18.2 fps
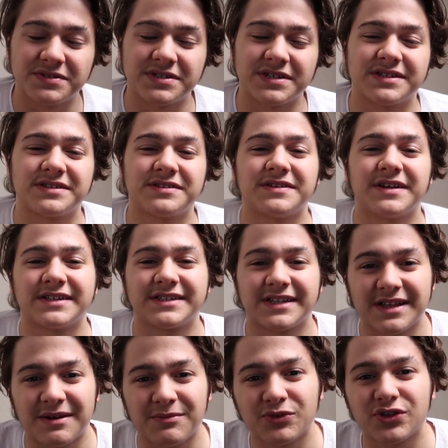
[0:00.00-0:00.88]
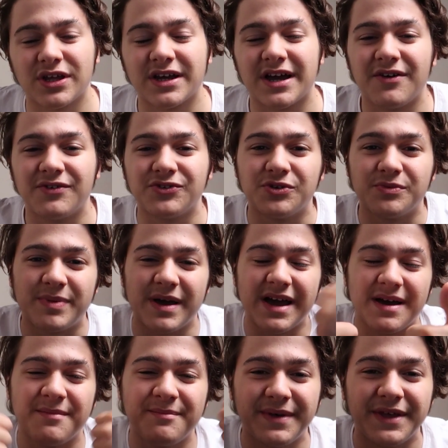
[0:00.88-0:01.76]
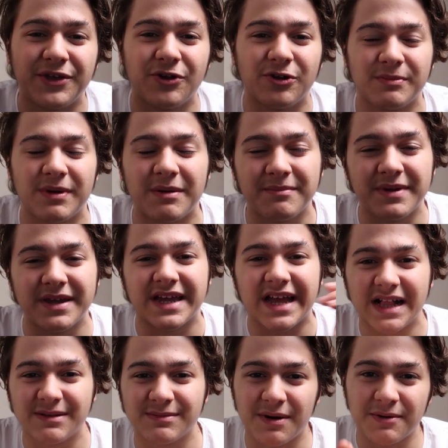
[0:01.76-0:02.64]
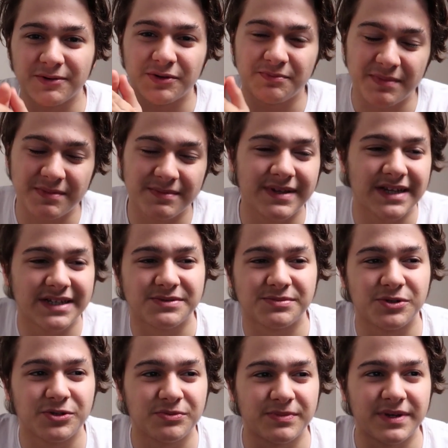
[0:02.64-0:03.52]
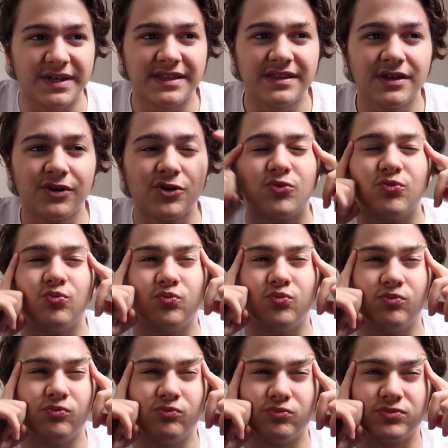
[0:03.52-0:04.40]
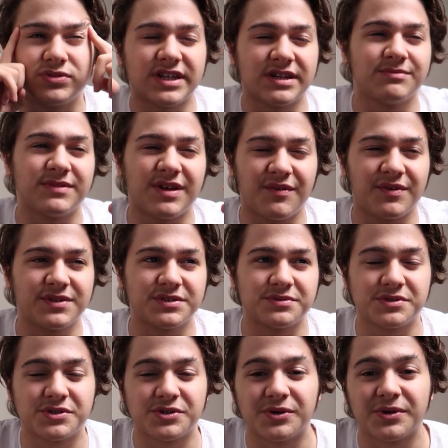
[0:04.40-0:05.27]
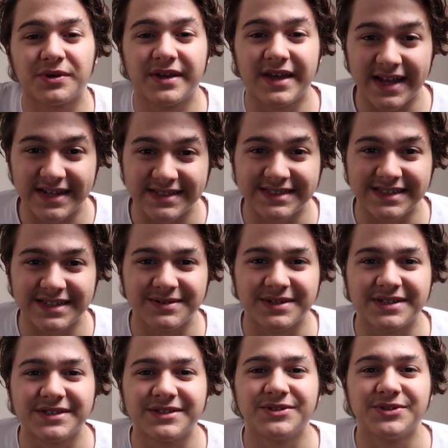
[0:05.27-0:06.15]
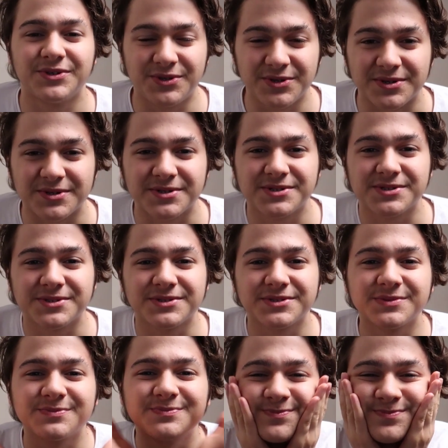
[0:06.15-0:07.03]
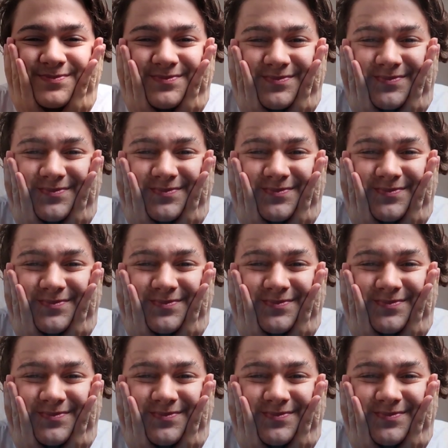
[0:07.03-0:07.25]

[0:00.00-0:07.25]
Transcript: Şey, şey, aşağıdan mutlaka videoyu beğenmeyi, yorum atmayı, kanala abone olmayı unutmayın. Um, hmm, sanırım daha fazla bir şey yok. Kendinize iyi bakın. Görüşürüz.